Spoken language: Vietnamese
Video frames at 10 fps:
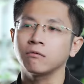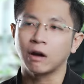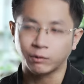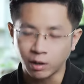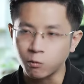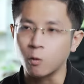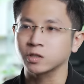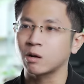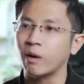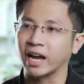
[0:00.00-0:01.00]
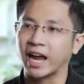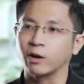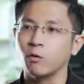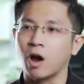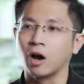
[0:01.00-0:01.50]
vào trong cuộc sống hàng
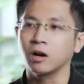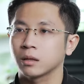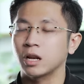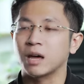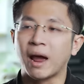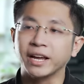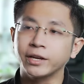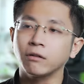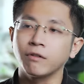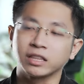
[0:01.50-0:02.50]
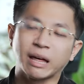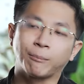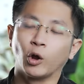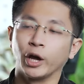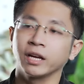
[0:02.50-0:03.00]
ngày của họ đó là bản chất về tập
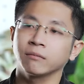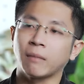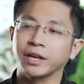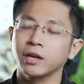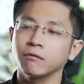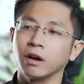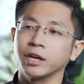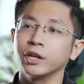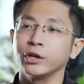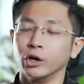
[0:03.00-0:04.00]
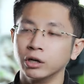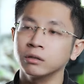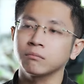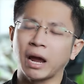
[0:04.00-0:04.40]
luyện bản chất về dinh dưỡng